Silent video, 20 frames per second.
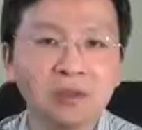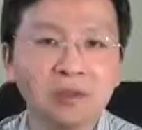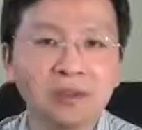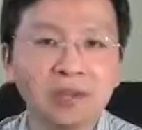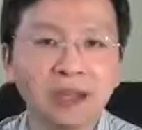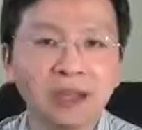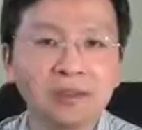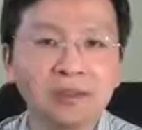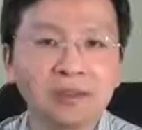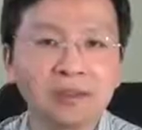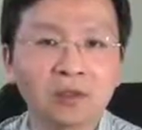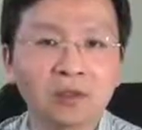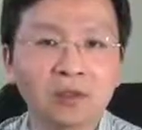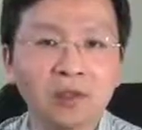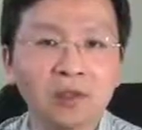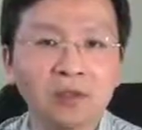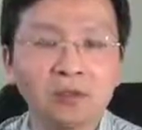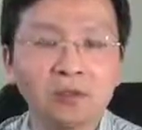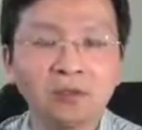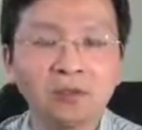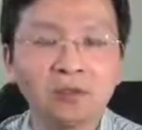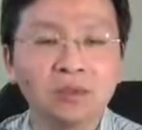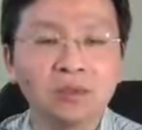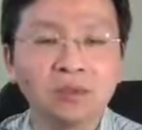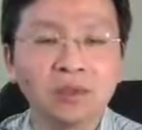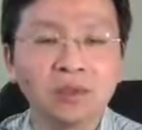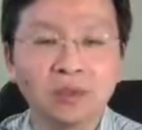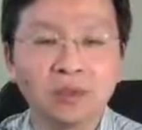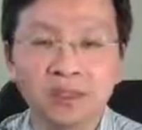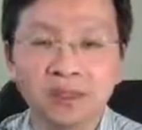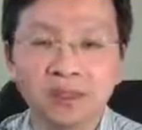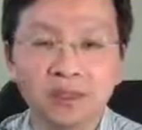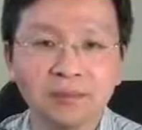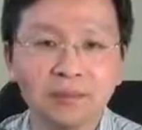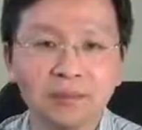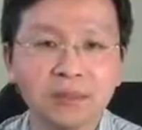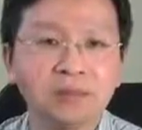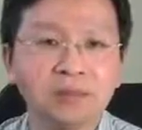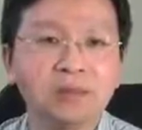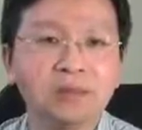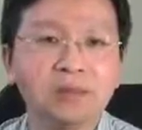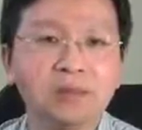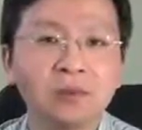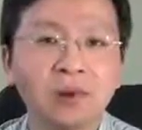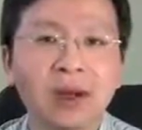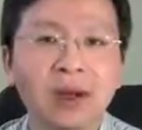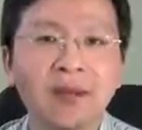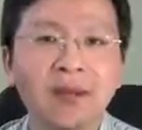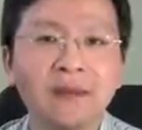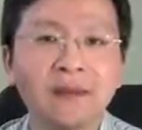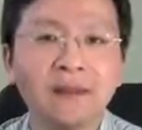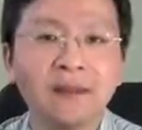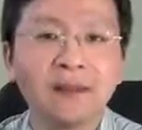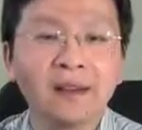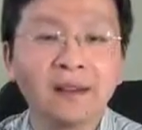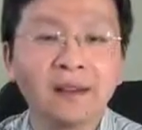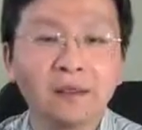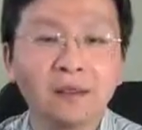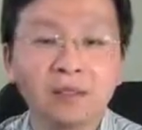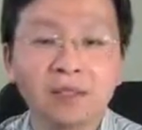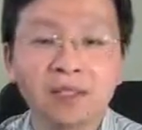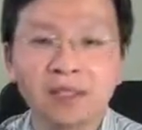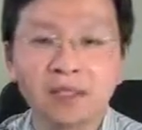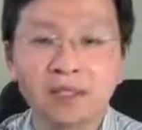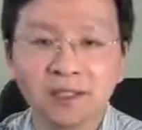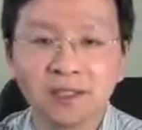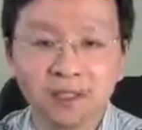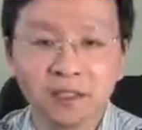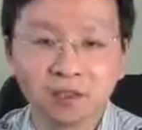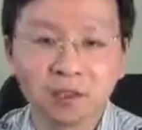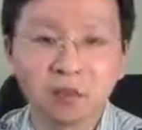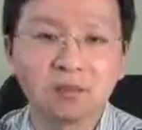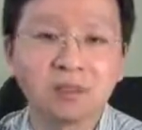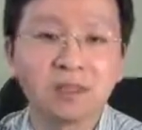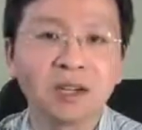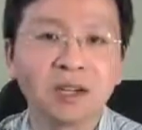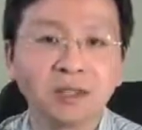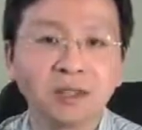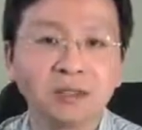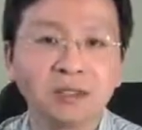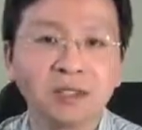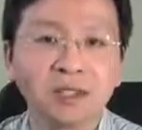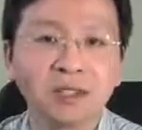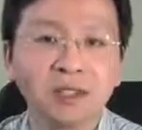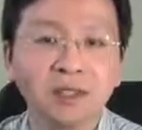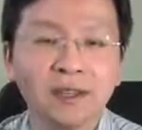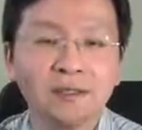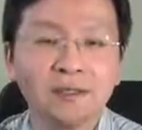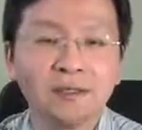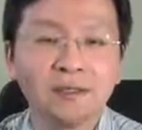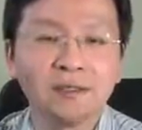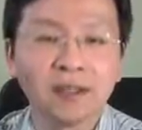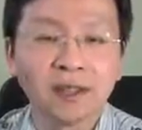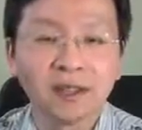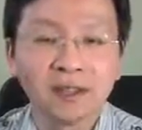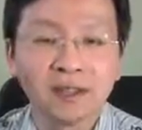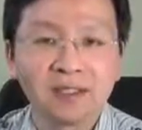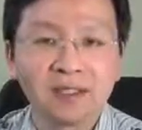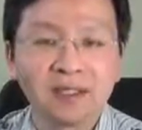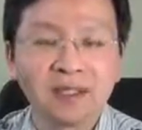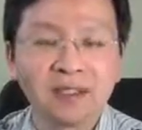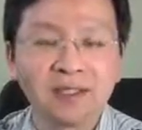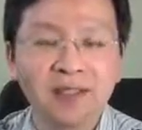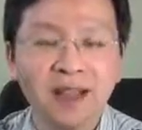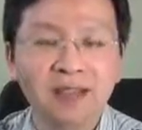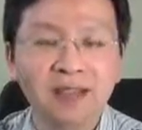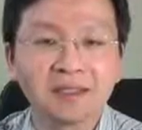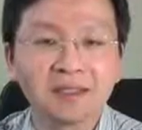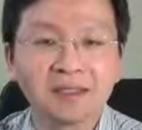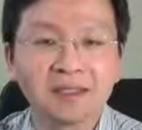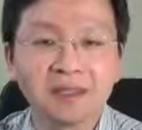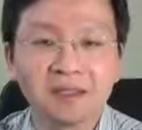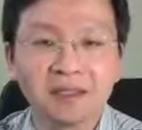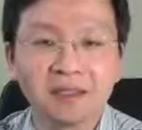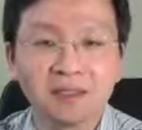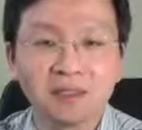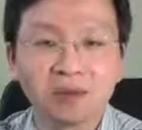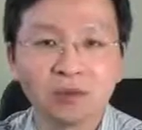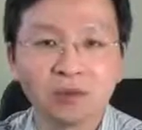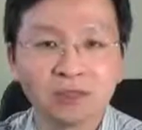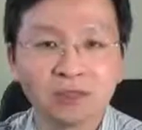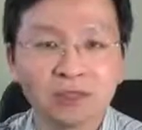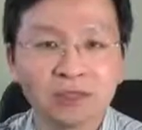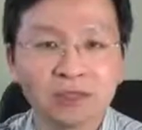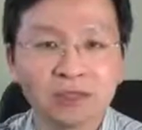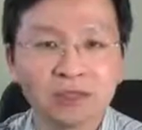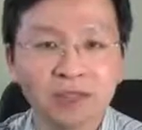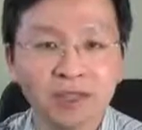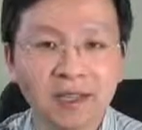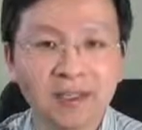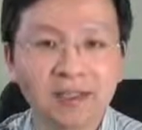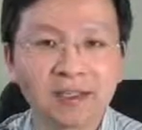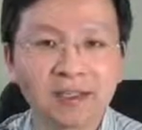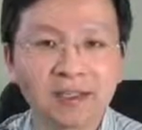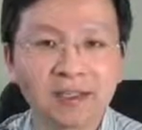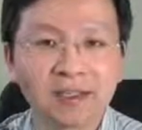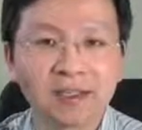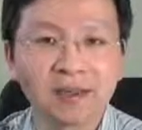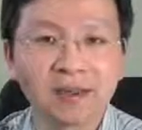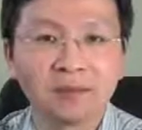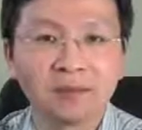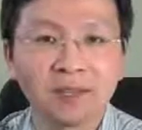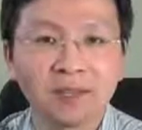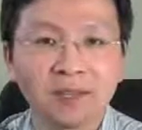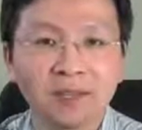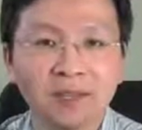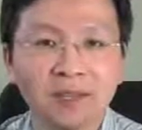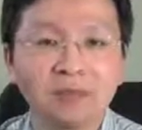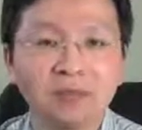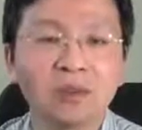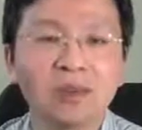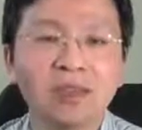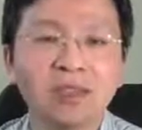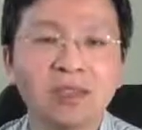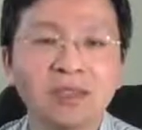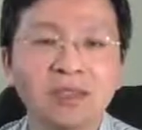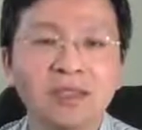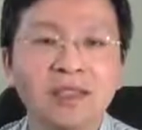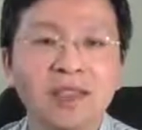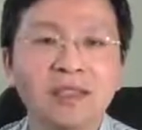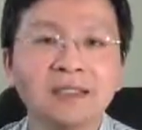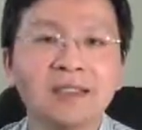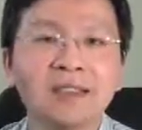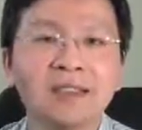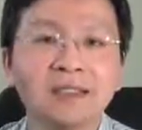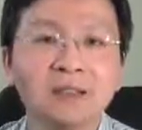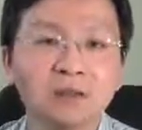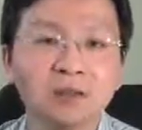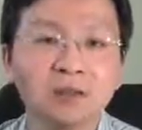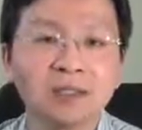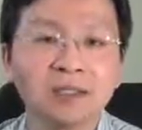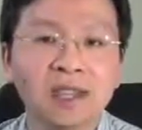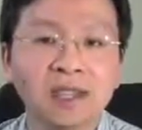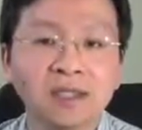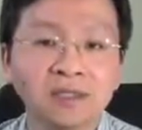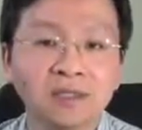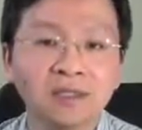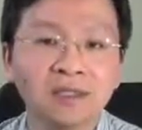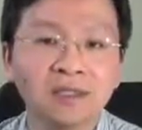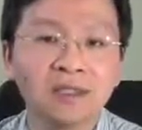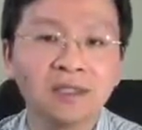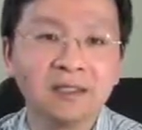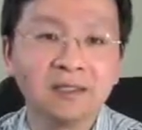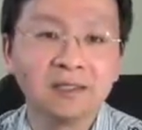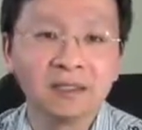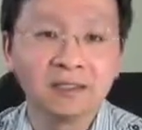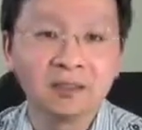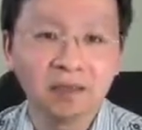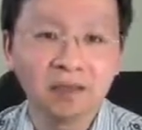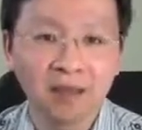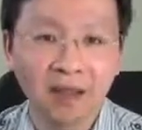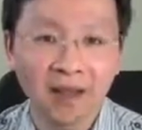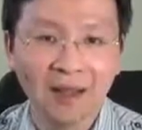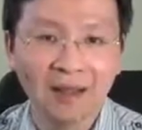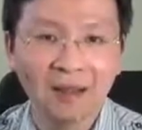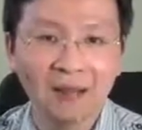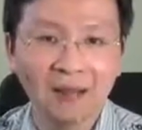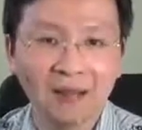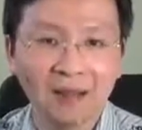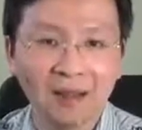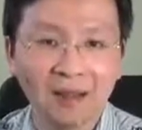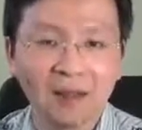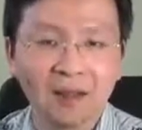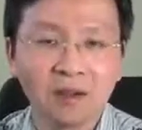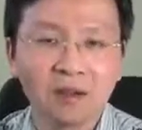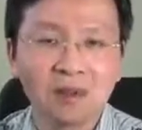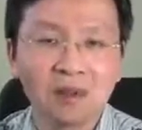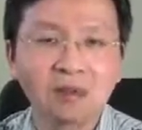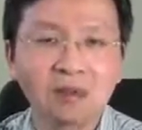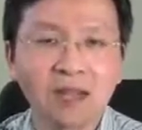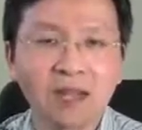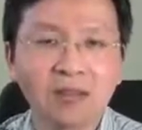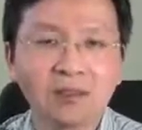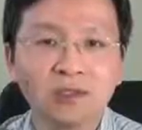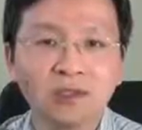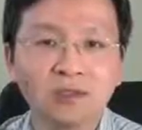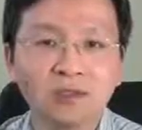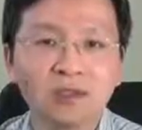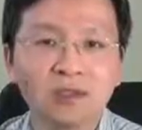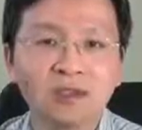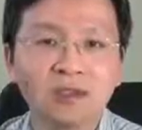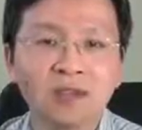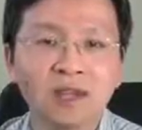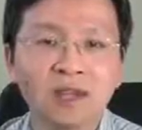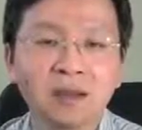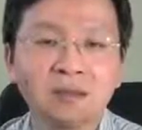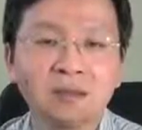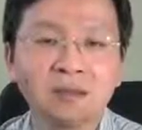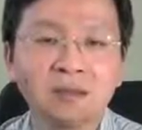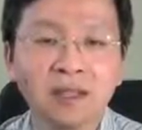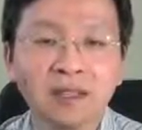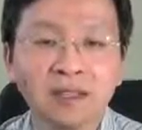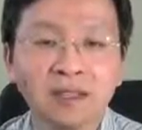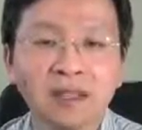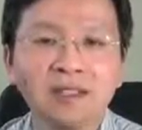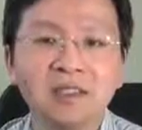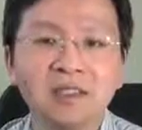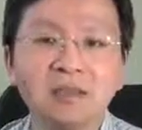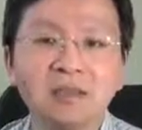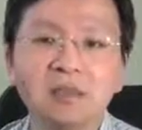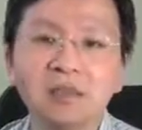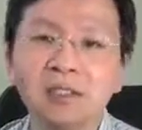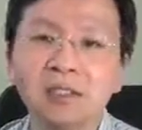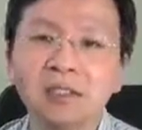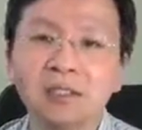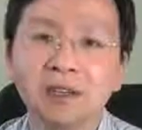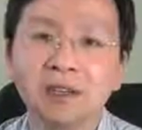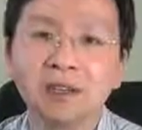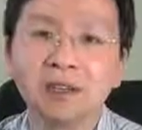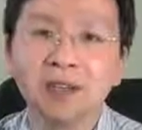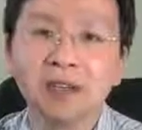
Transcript: 想的推动步骤其实并不快，过程也说不上顺利。这些大型的基础设施建设项目呢，它需要跟沿线的国家一个一个去谈，若干重要项目也历经波折，